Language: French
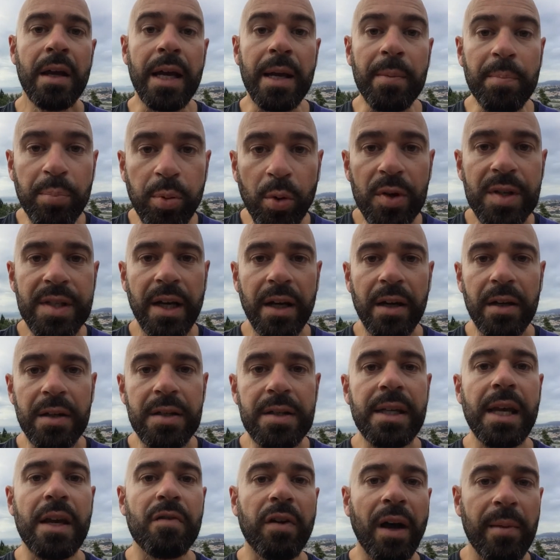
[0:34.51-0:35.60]
Et pour ça,
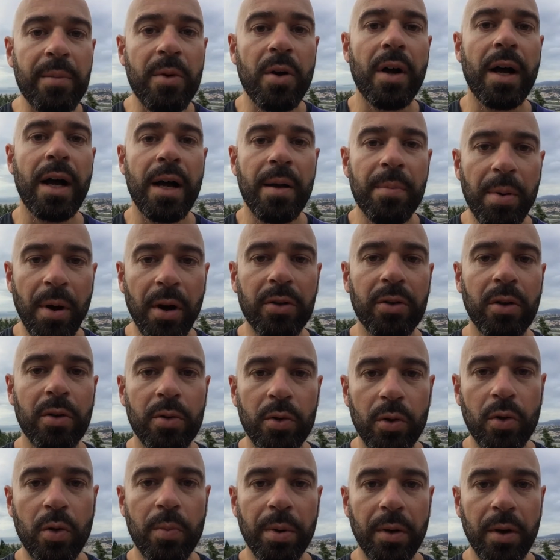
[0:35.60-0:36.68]
ce qui est vraiment important
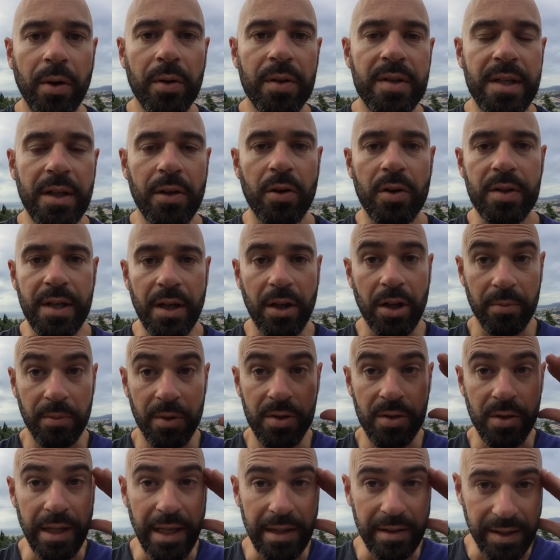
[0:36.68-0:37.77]
de comprendre, c'est que ça
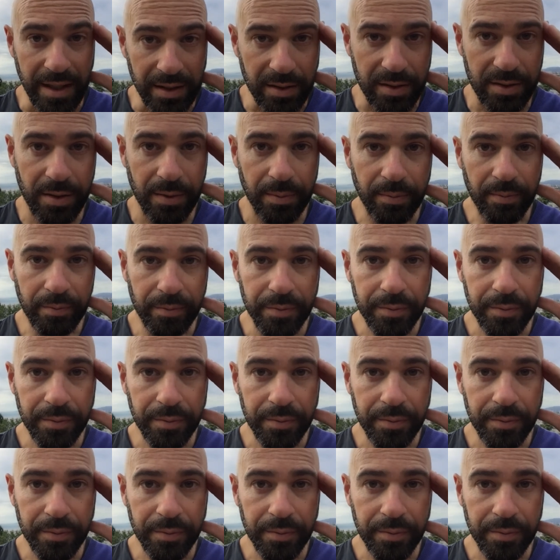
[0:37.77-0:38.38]
commence dans la tête.